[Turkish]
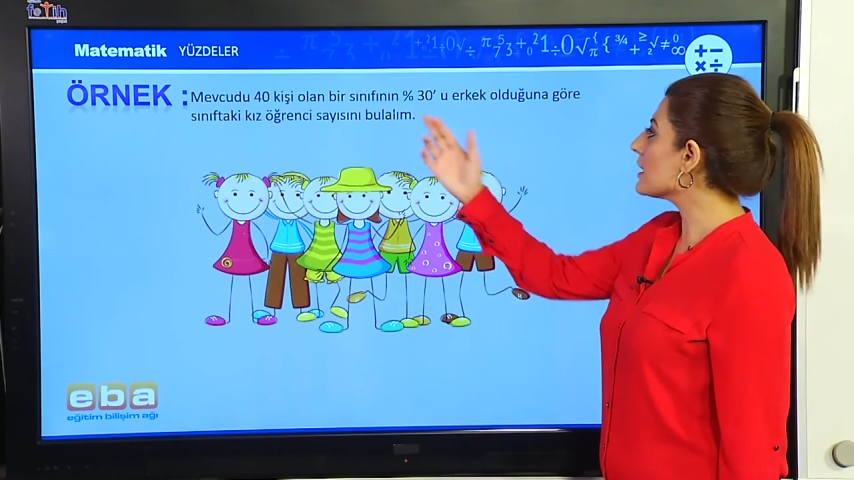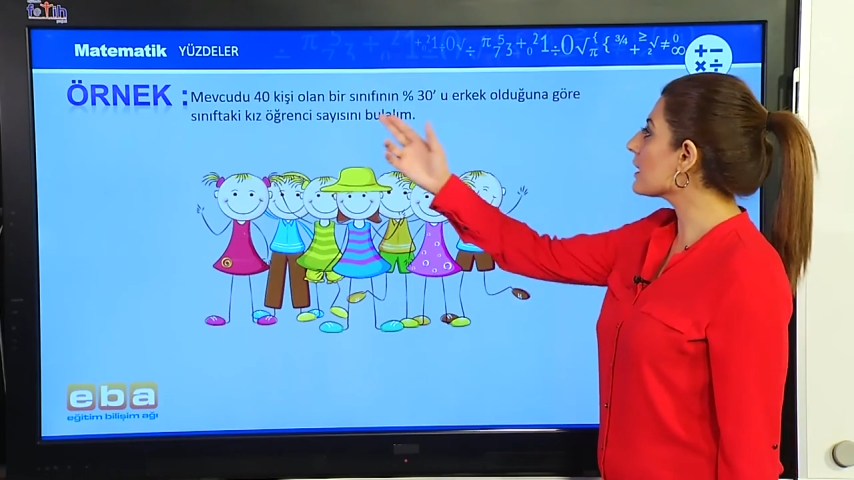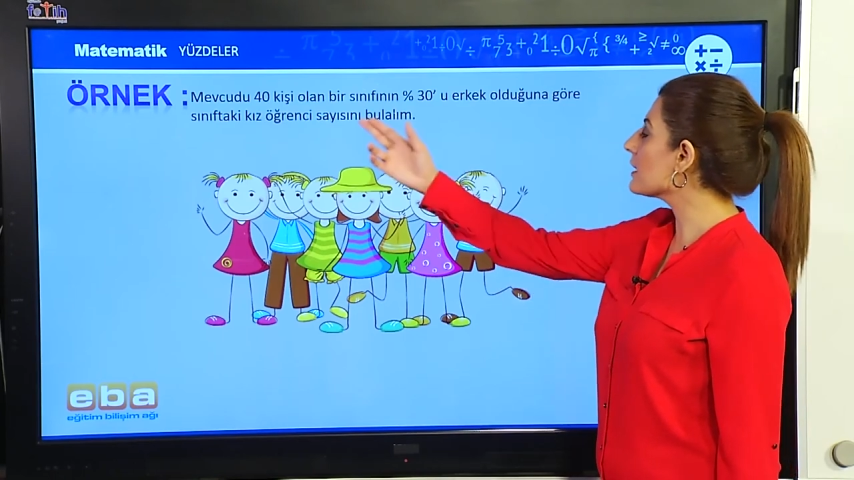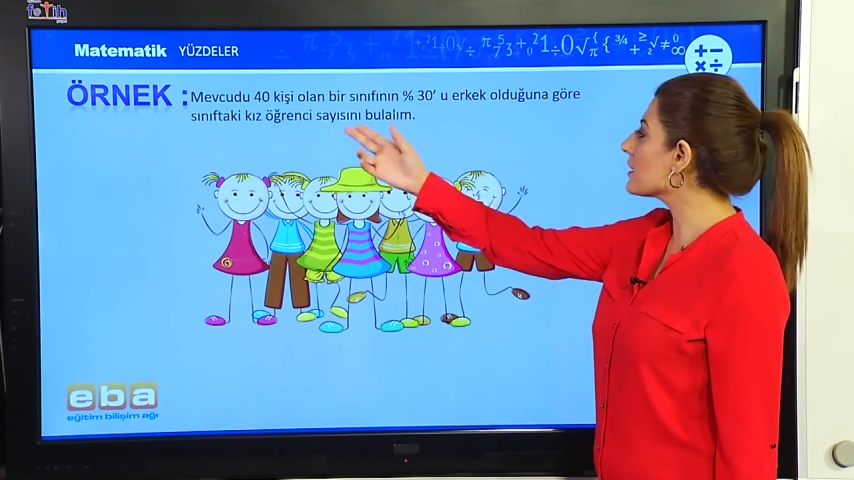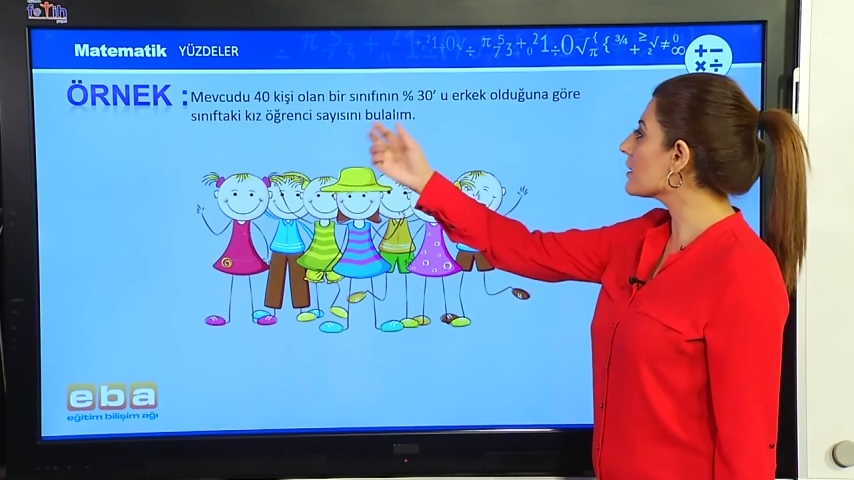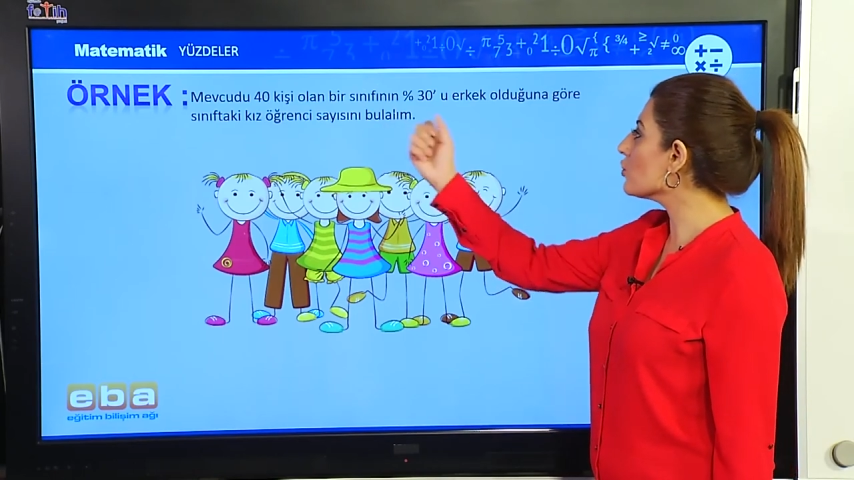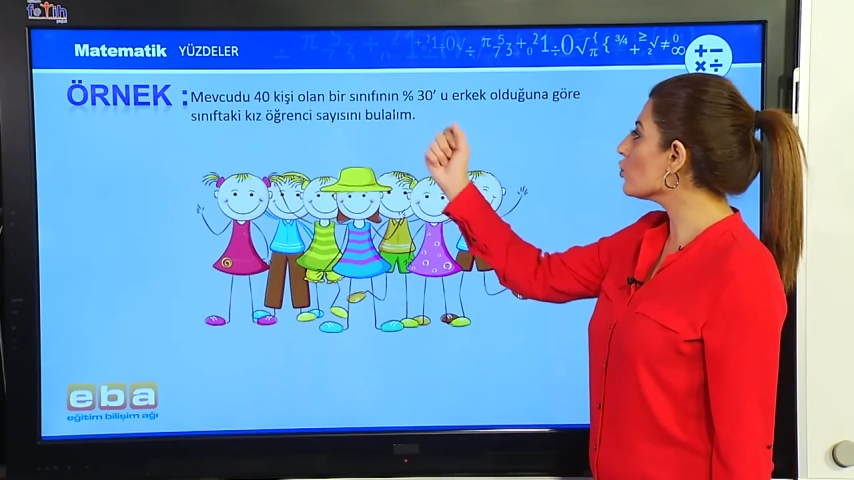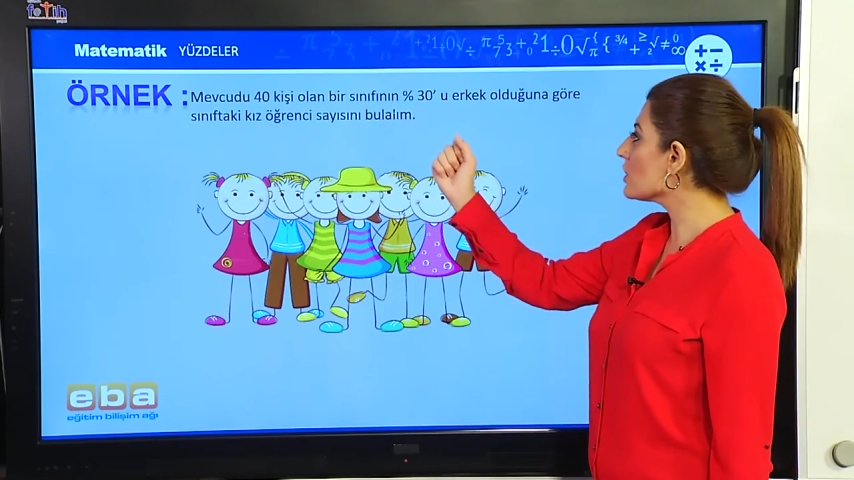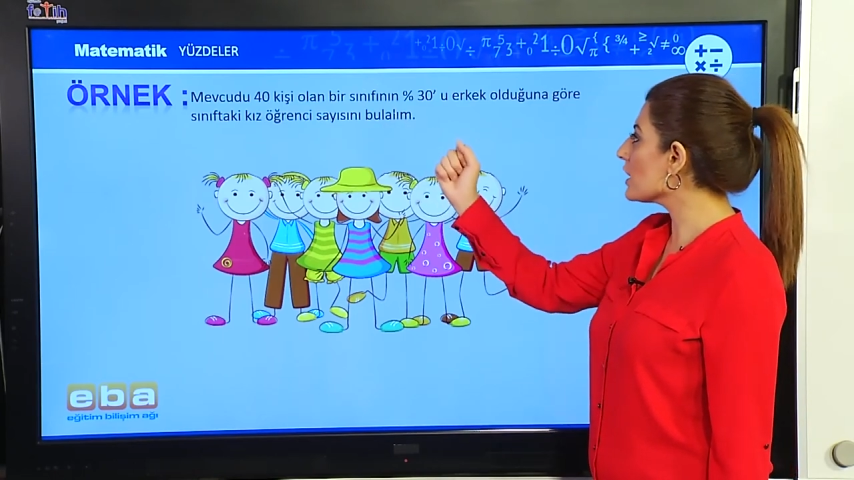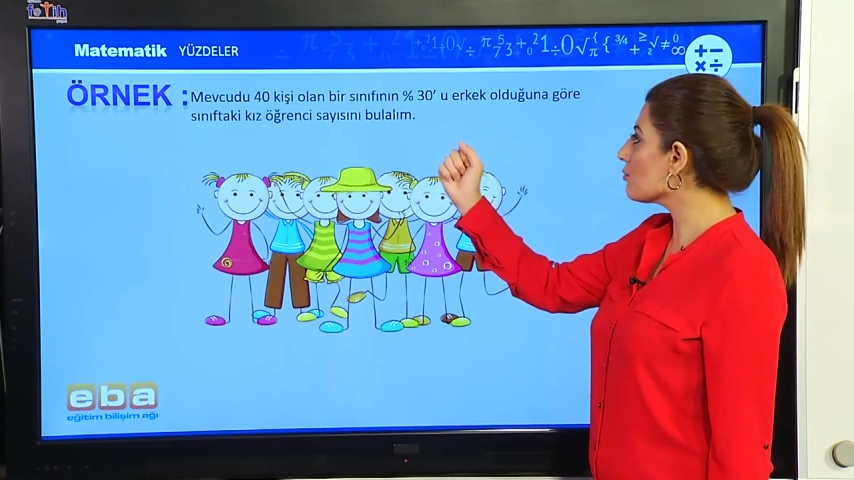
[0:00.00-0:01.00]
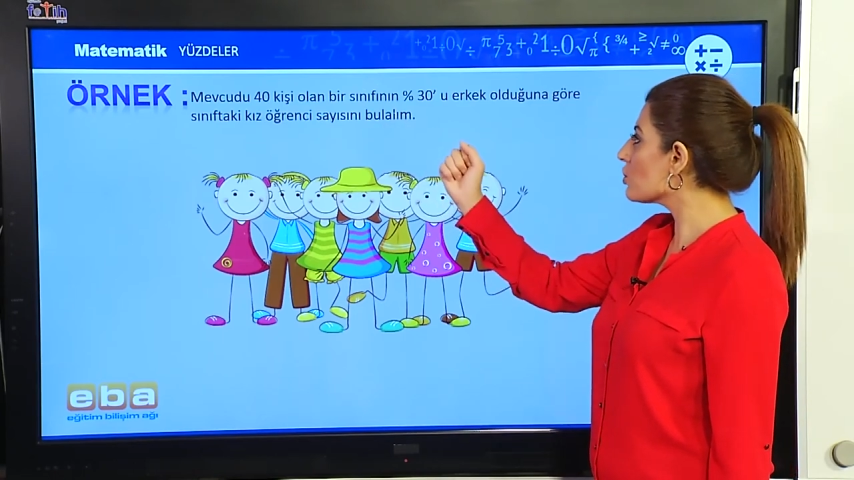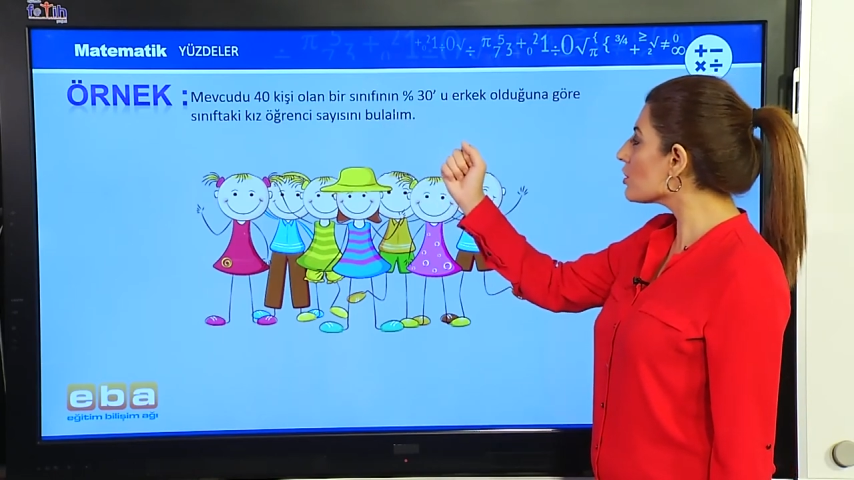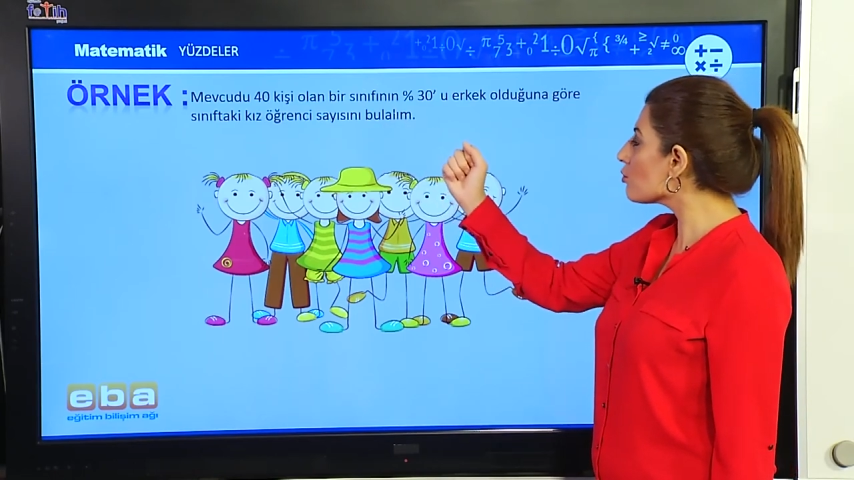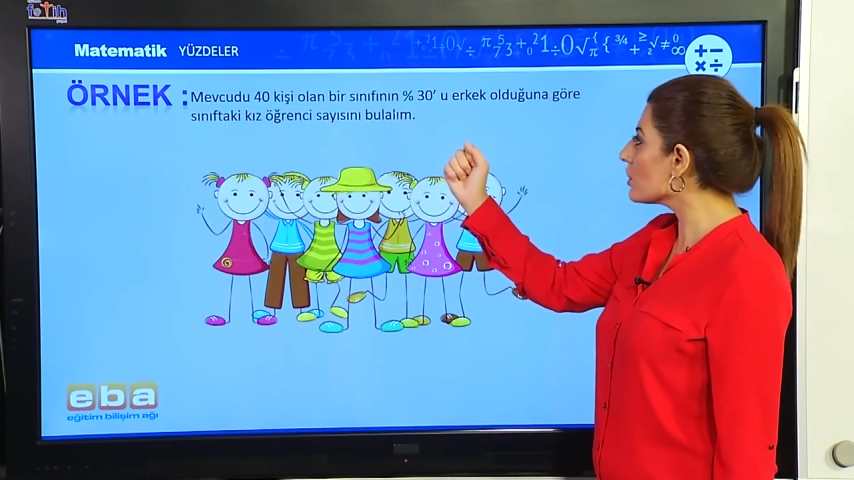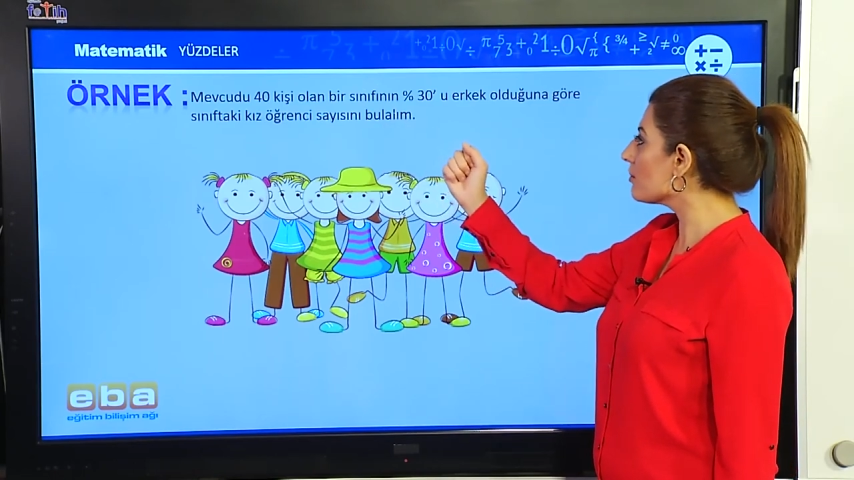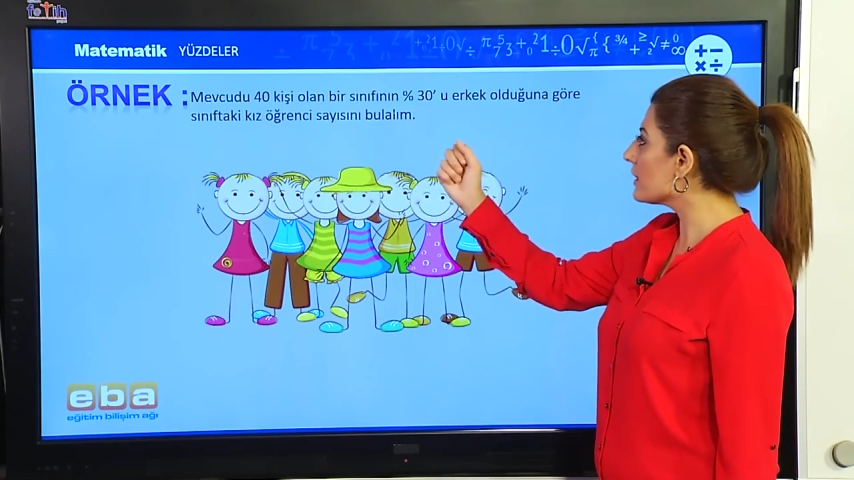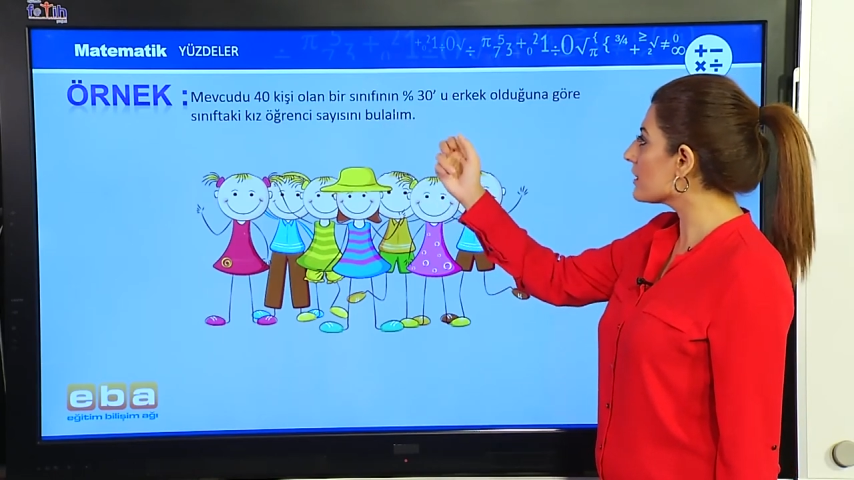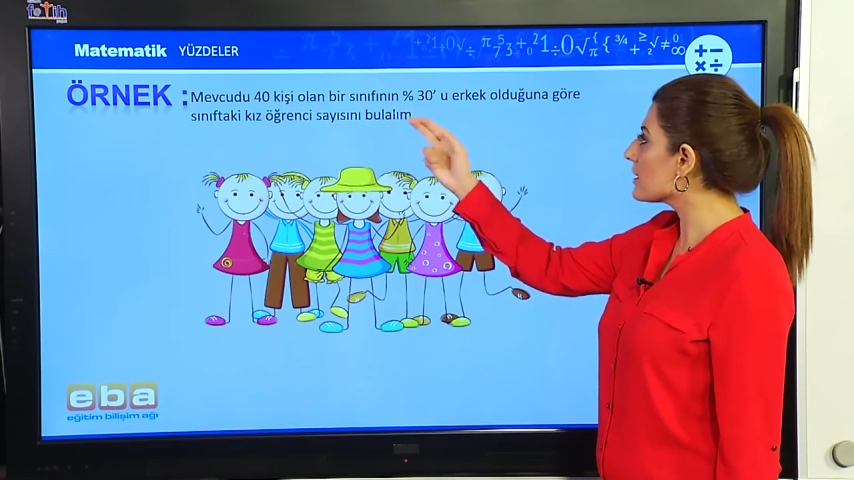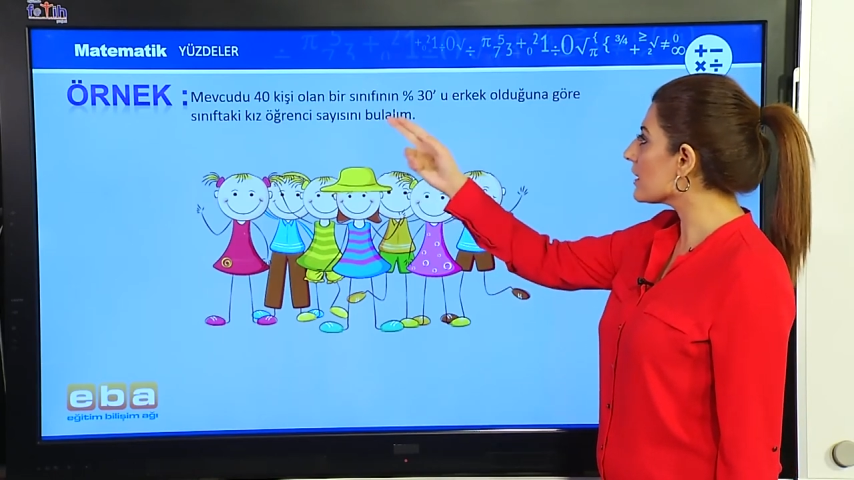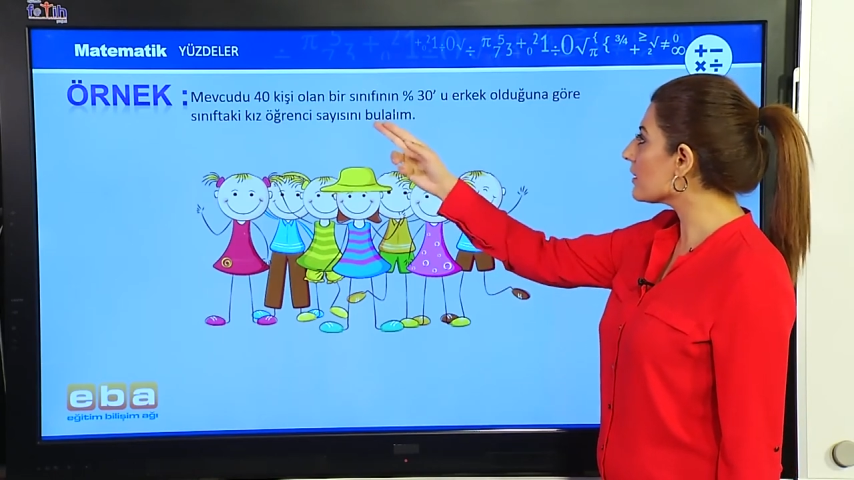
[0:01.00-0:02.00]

Direkt 40'ın %70'ini bulabiliriz